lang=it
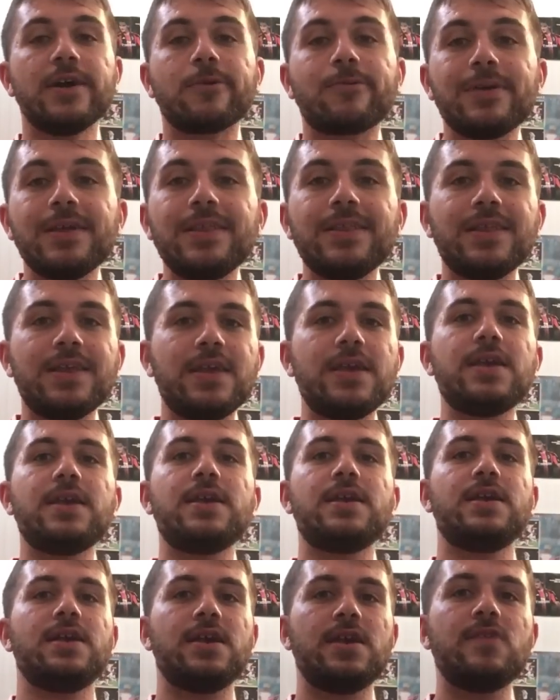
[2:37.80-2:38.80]

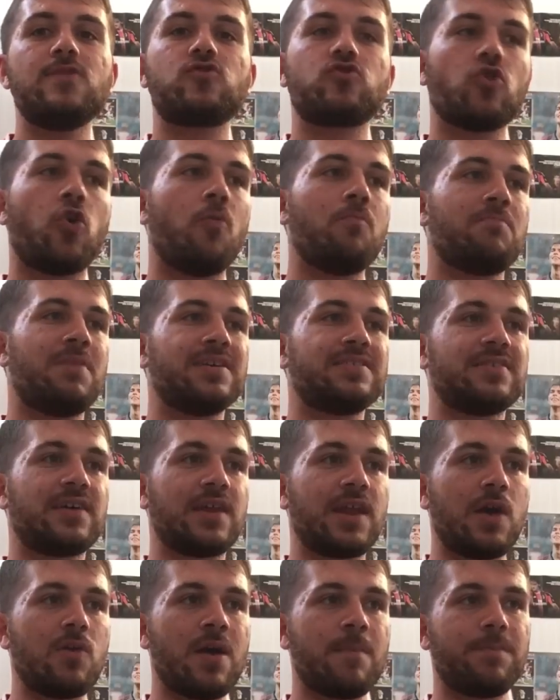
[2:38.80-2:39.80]
Quindi, insomma,
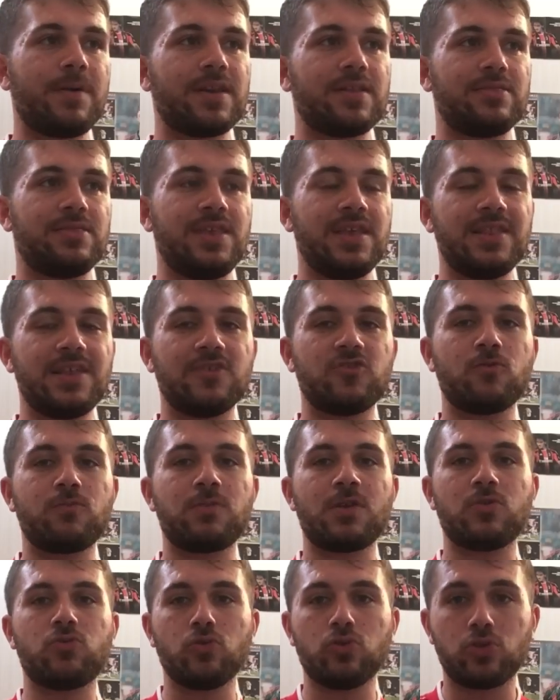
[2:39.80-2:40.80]
sarà una partita
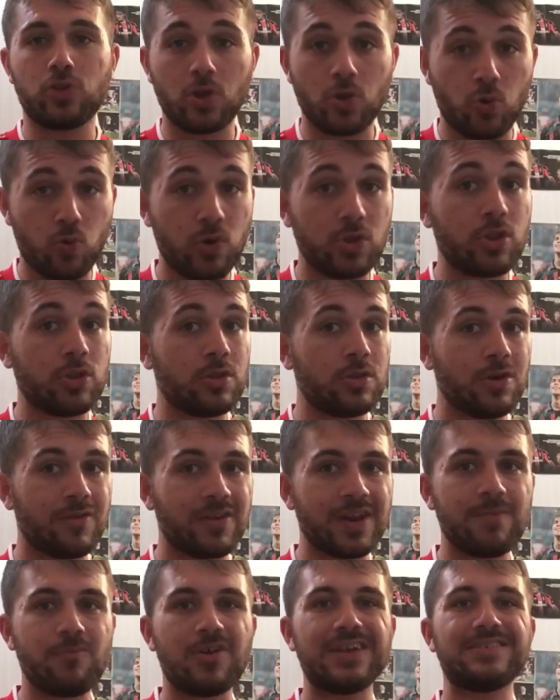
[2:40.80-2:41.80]
soprattutto in cui
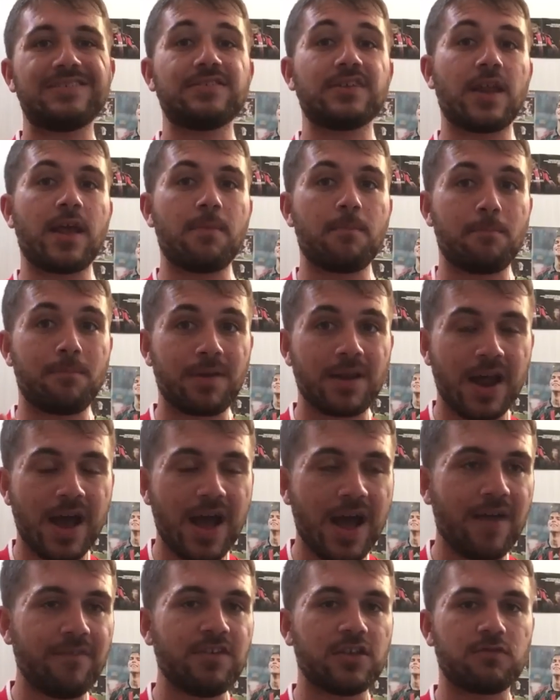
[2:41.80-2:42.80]
dovremo essere
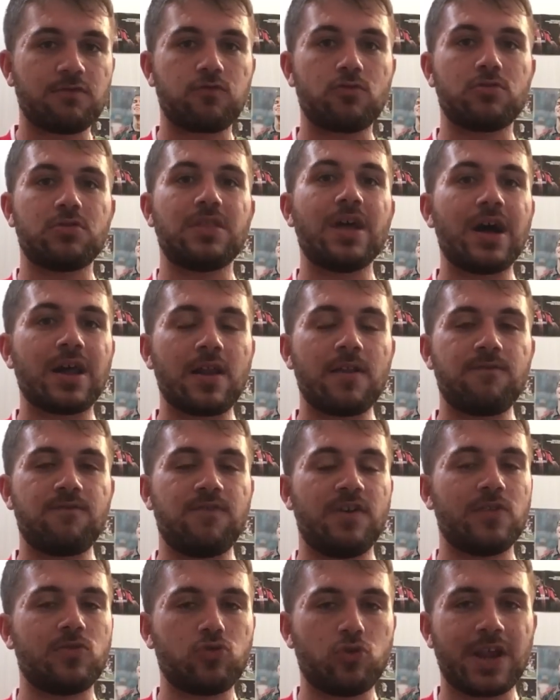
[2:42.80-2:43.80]
bravi a sfruttare il
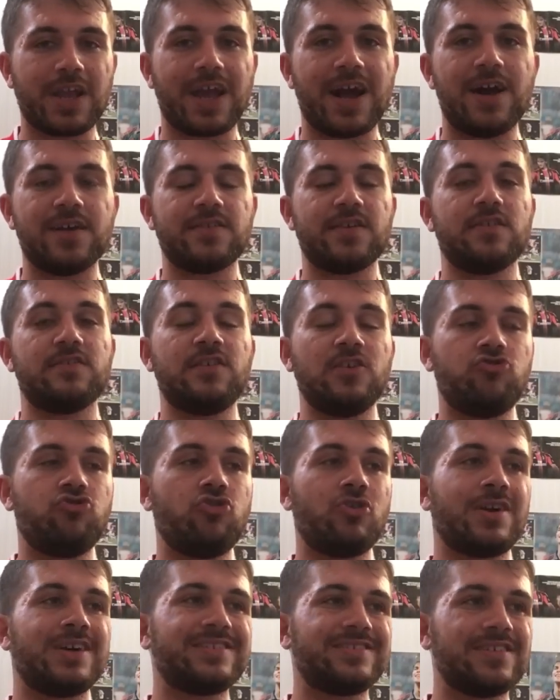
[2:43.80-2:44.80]
fattore casa. Si
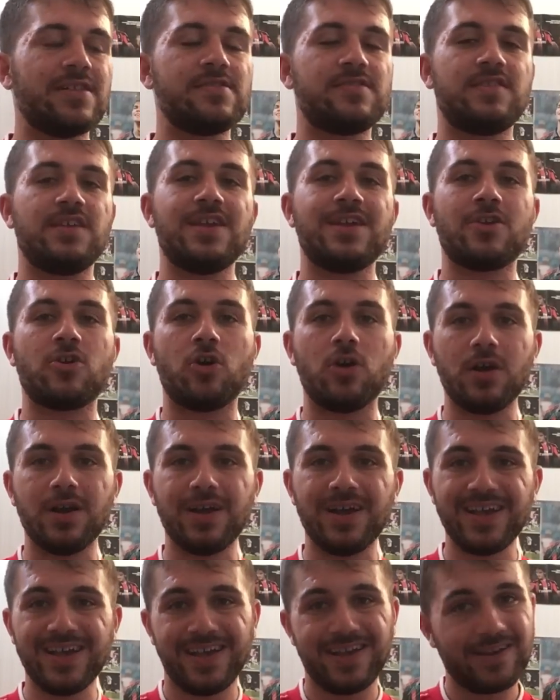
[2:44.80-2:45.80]
gioca a San Siro,
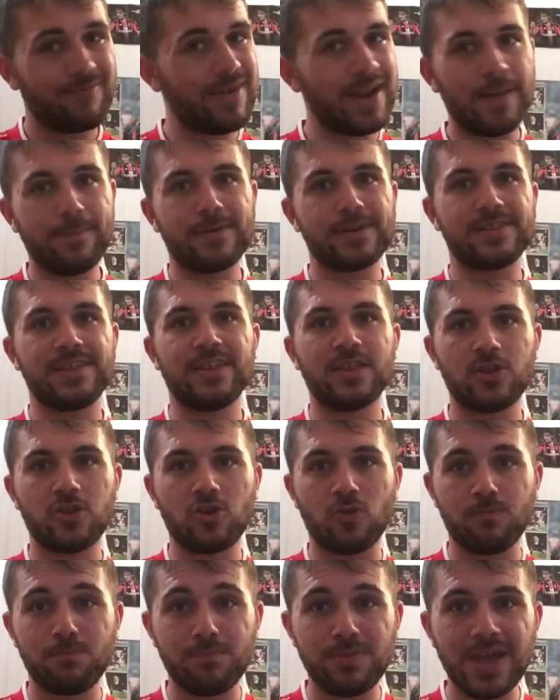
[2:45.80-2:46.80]
quella partita
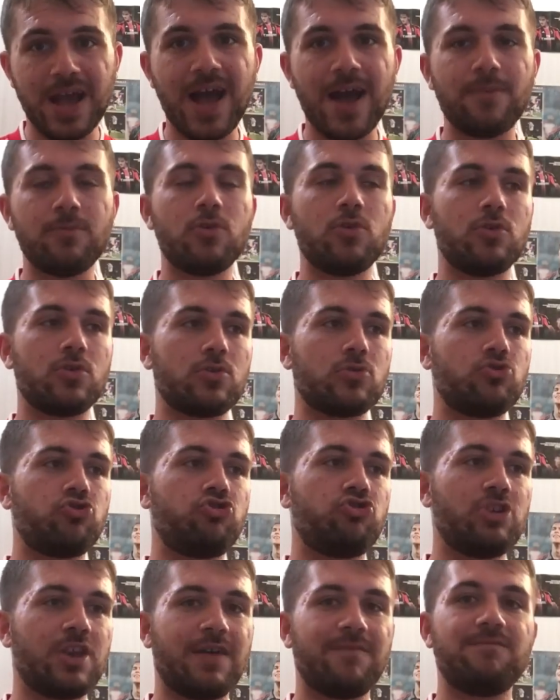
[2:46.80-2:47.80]
dobbiamo
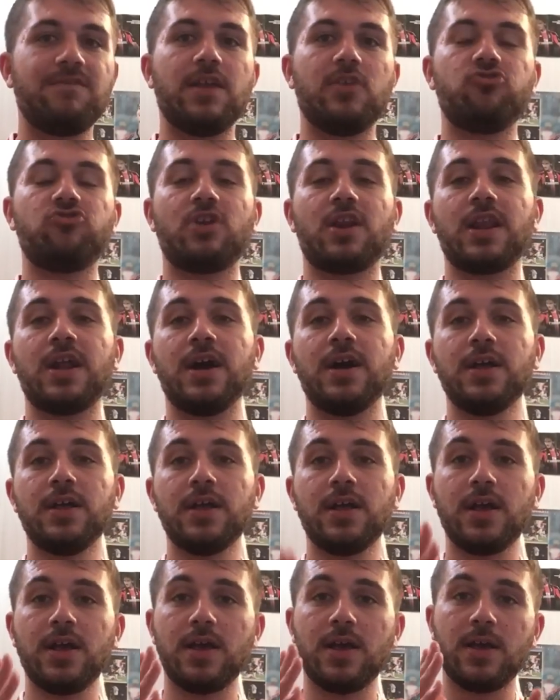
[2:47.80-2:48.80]
riuscire a vincerla.
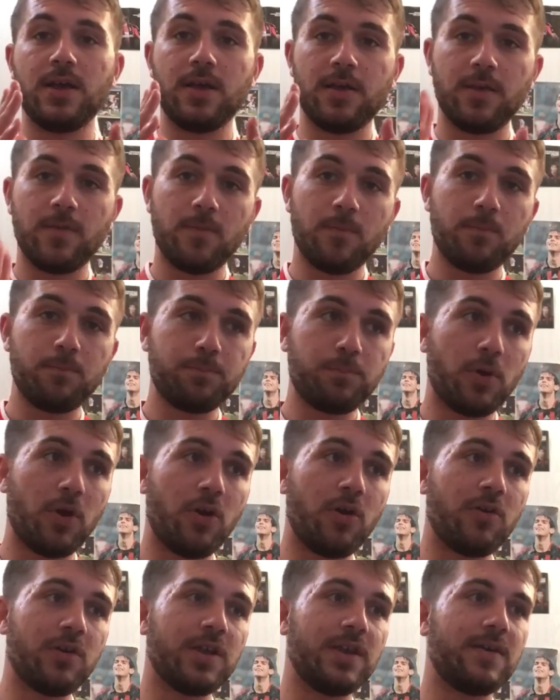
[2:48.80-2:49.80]

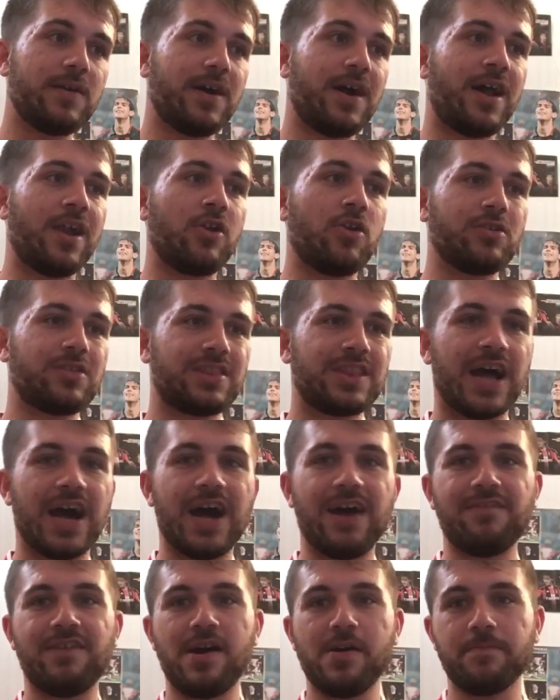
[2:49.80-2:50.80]
Poi
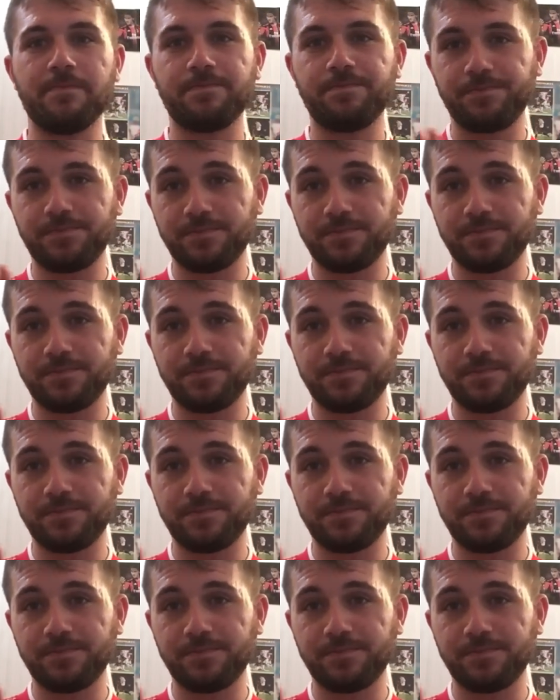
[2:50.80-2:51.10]
all'ottava